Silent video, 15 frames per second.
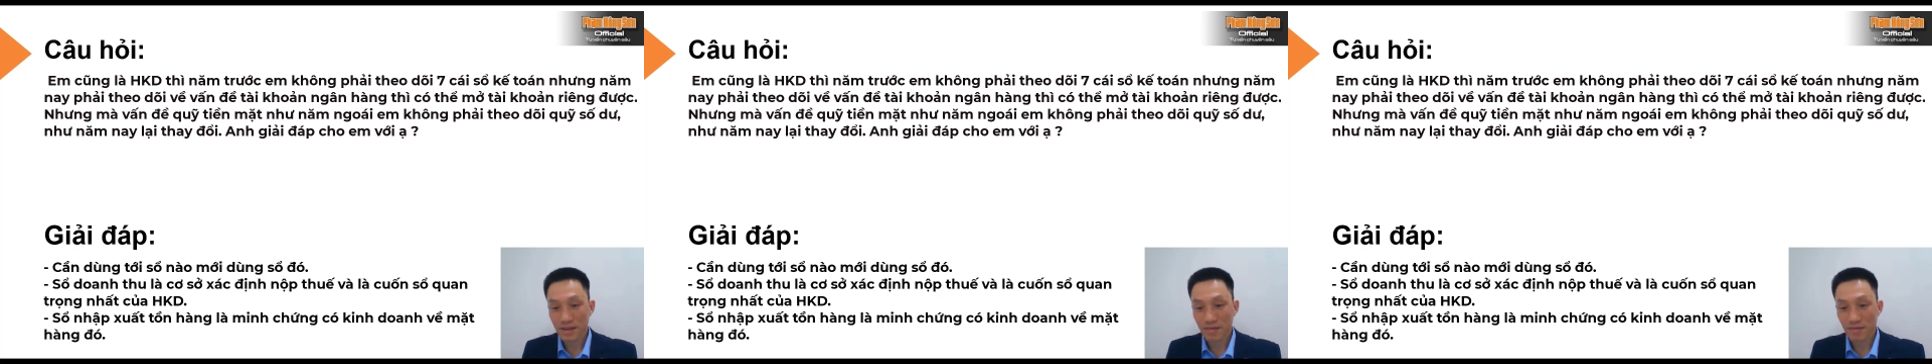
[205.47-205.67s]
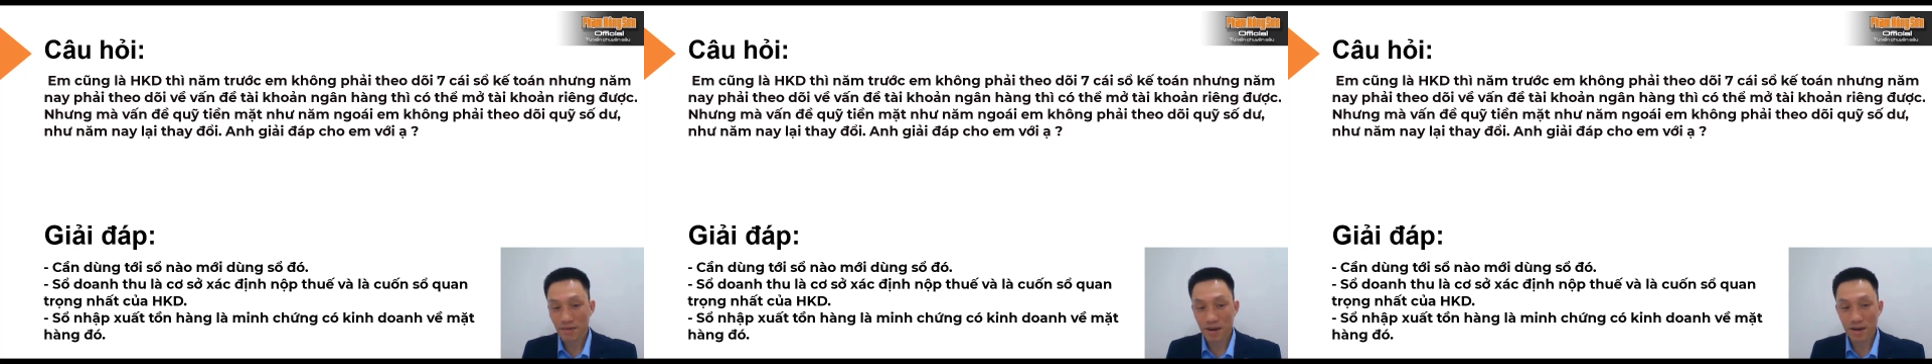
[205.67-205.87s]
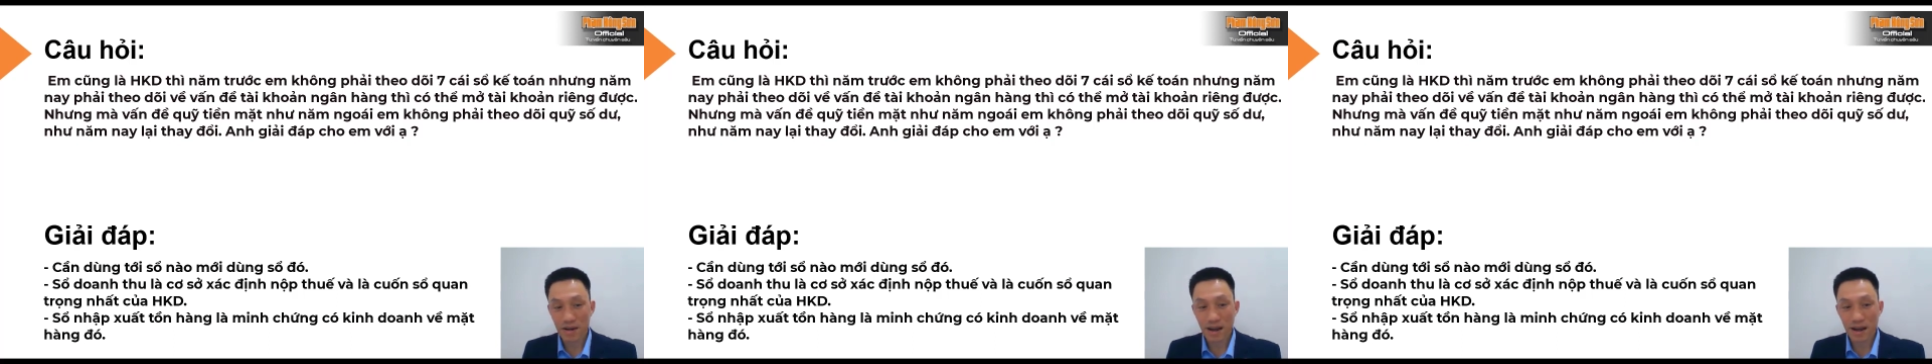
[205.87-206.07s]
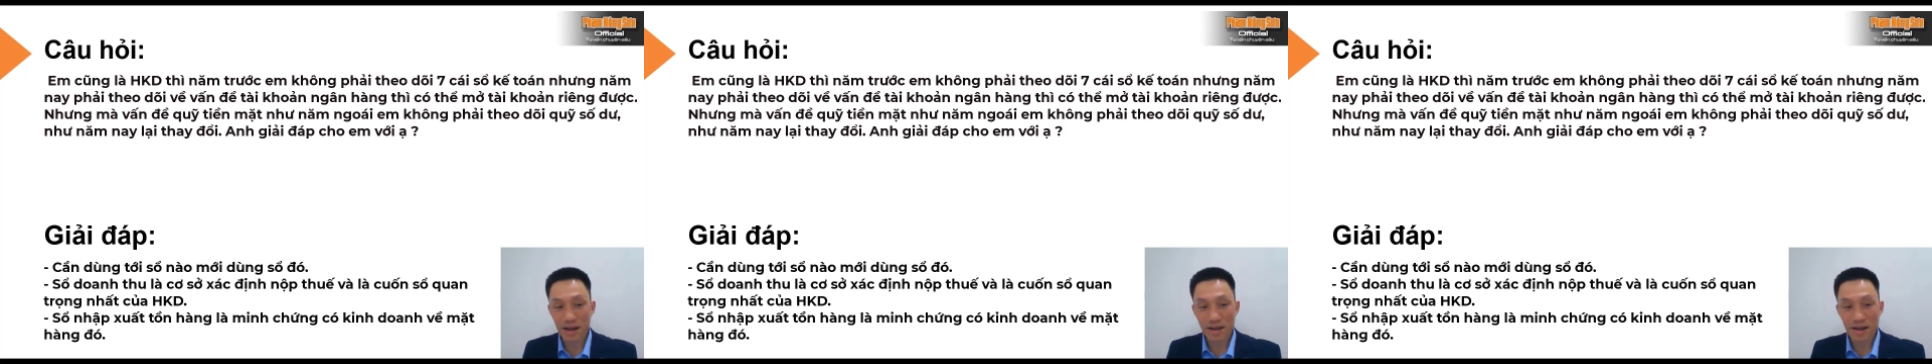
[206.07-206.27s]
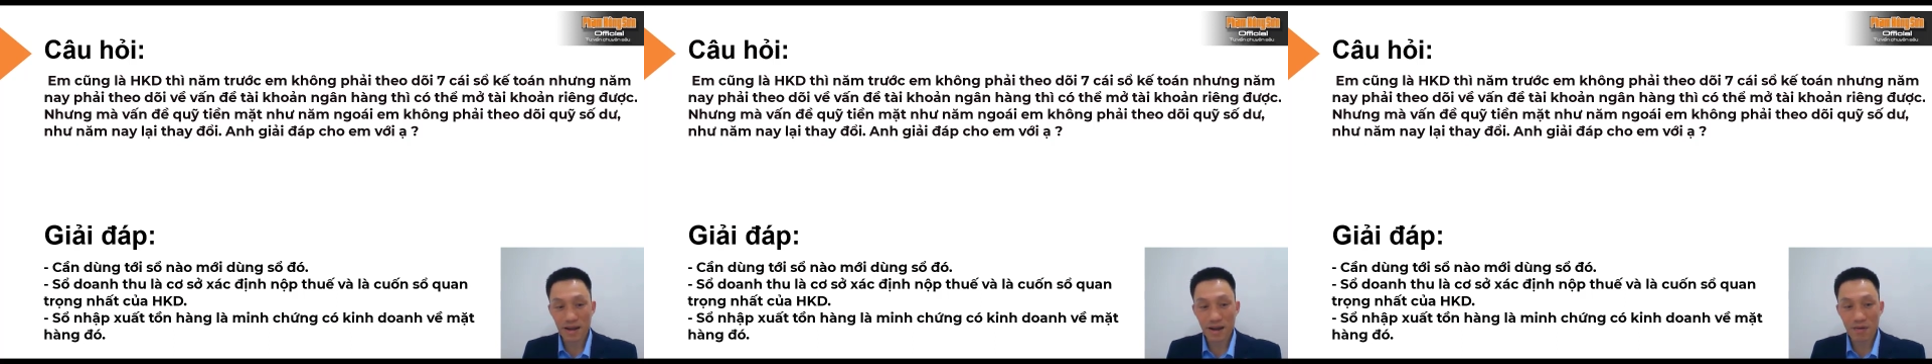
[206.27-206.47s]
Thì với
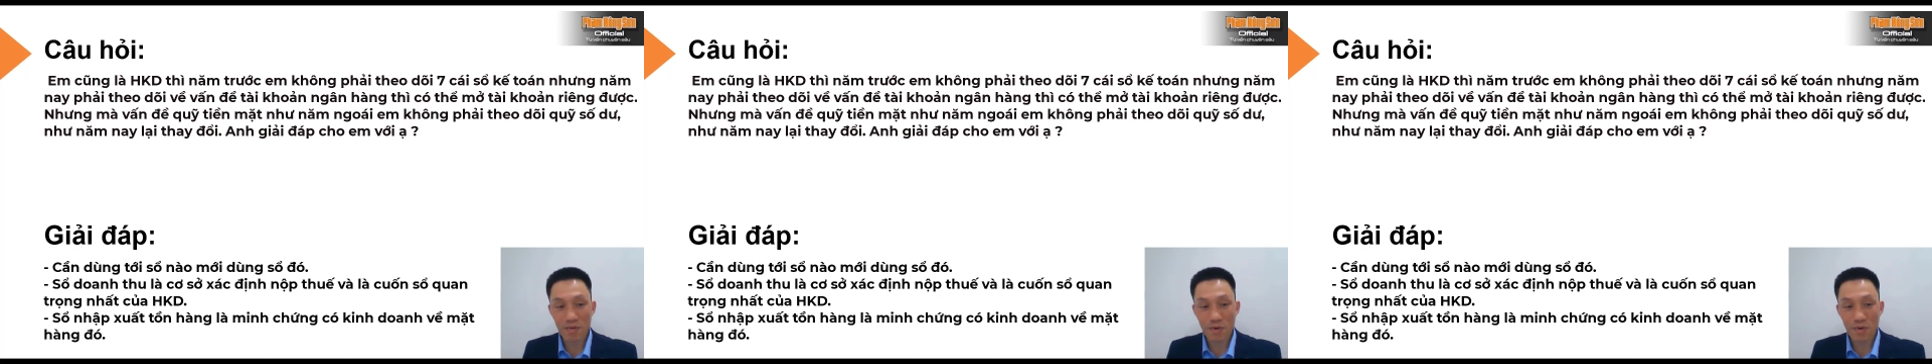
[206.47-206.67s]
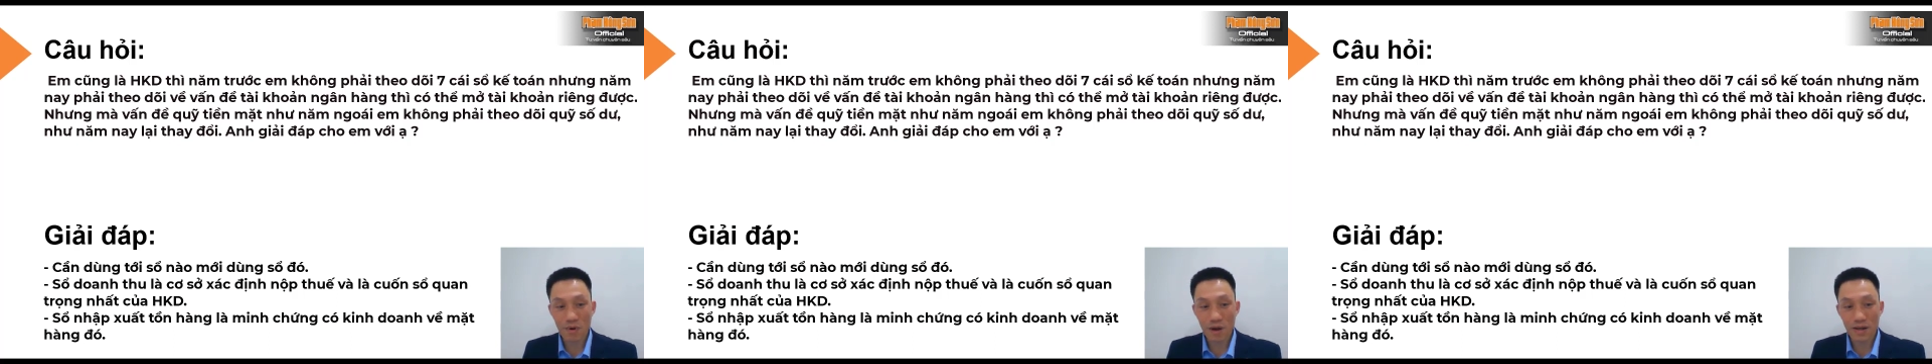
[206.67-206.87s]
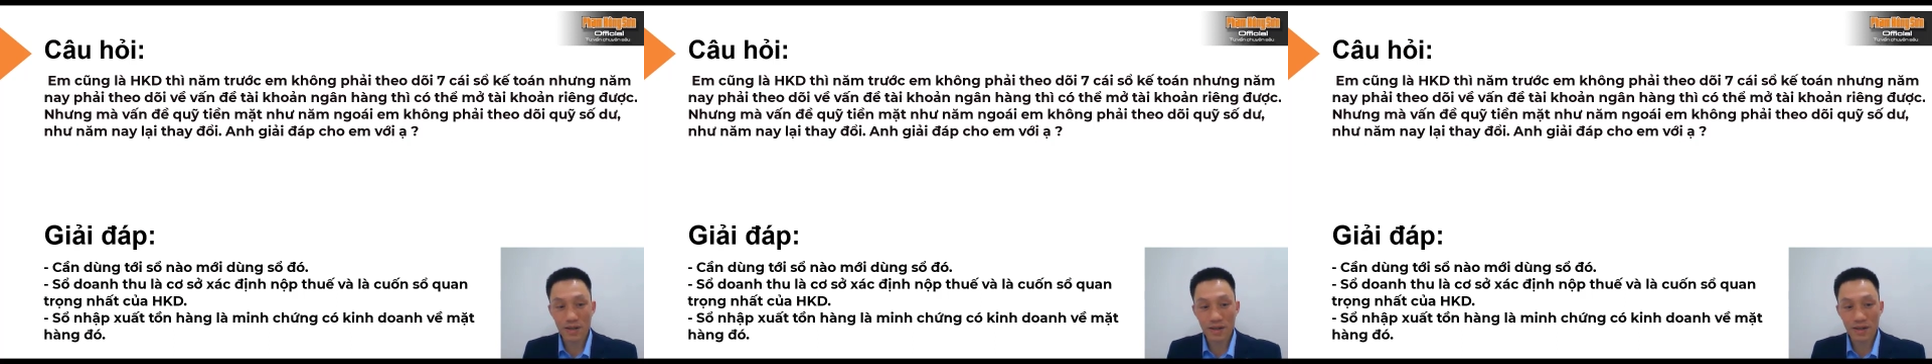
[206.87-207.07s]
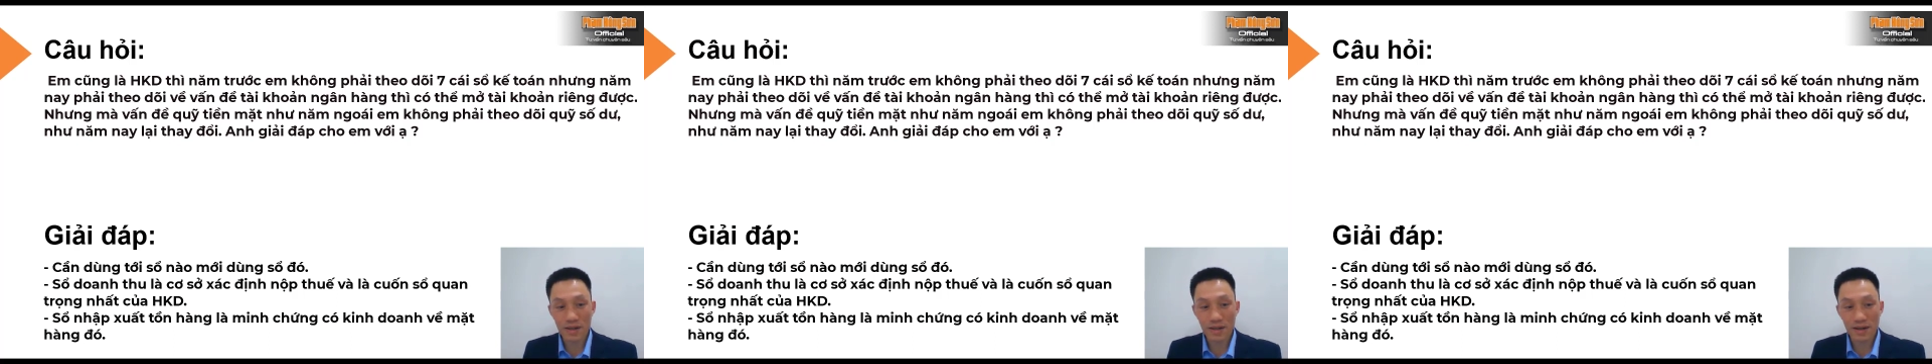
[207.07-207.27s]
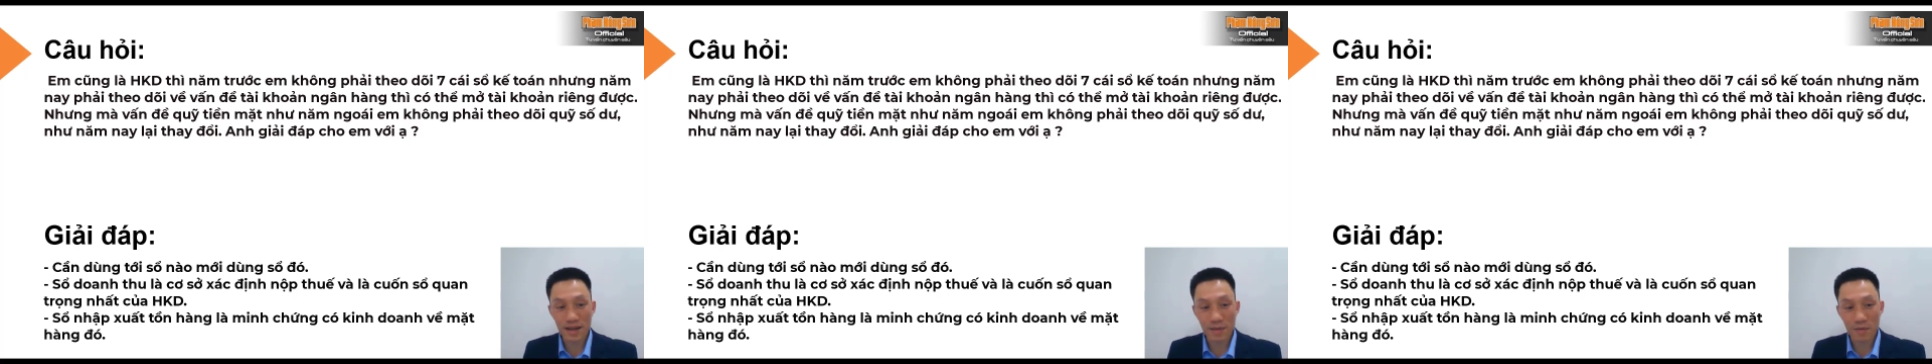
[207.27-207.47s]
cái góc quan
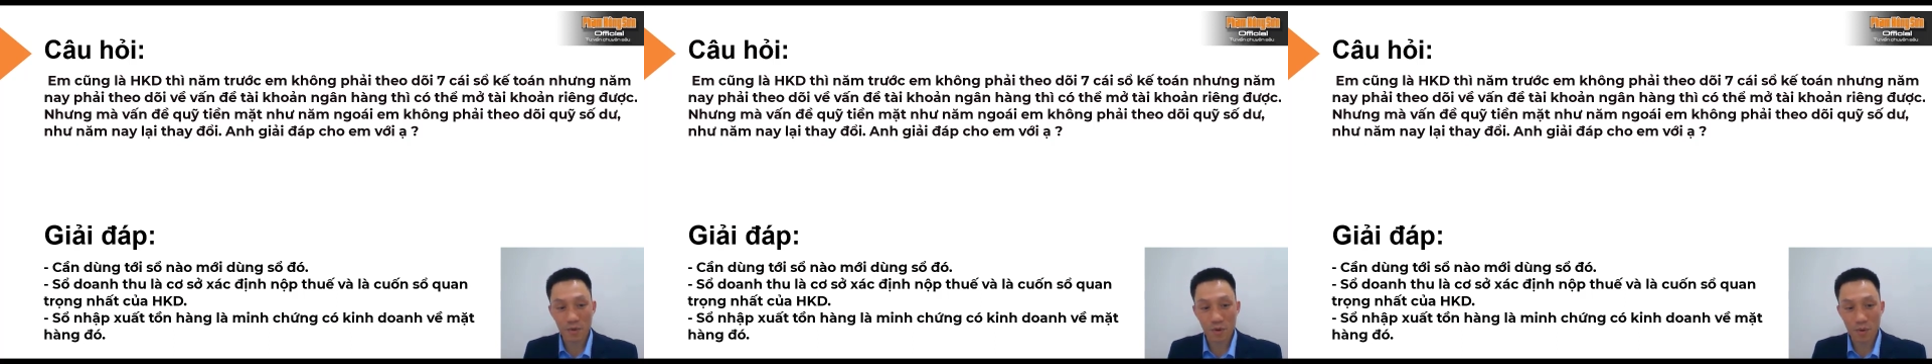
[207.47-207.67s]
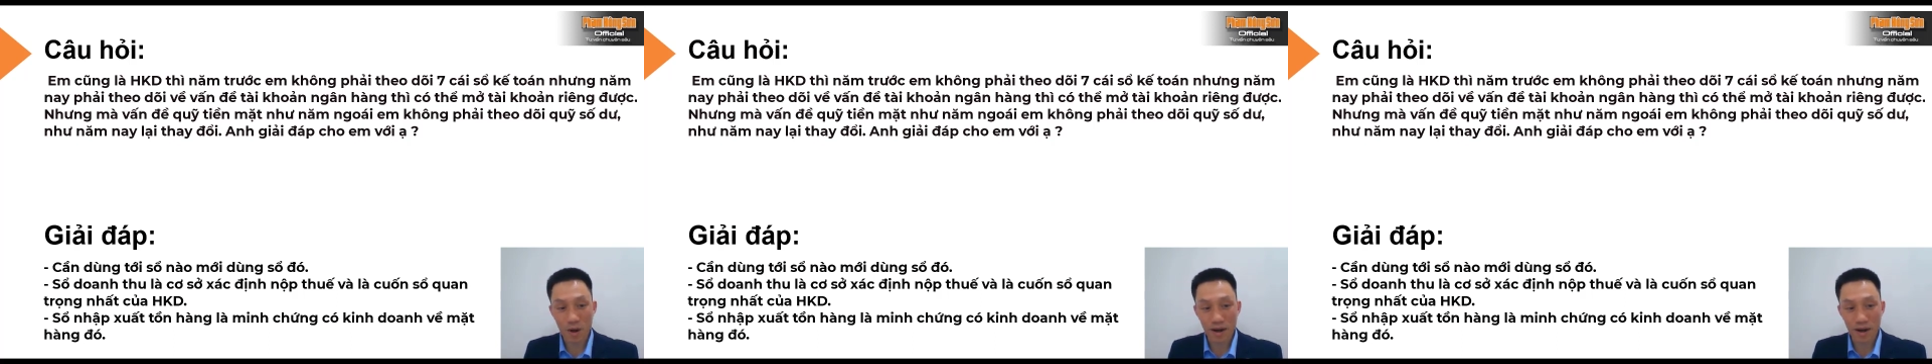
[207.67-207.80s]
điểm của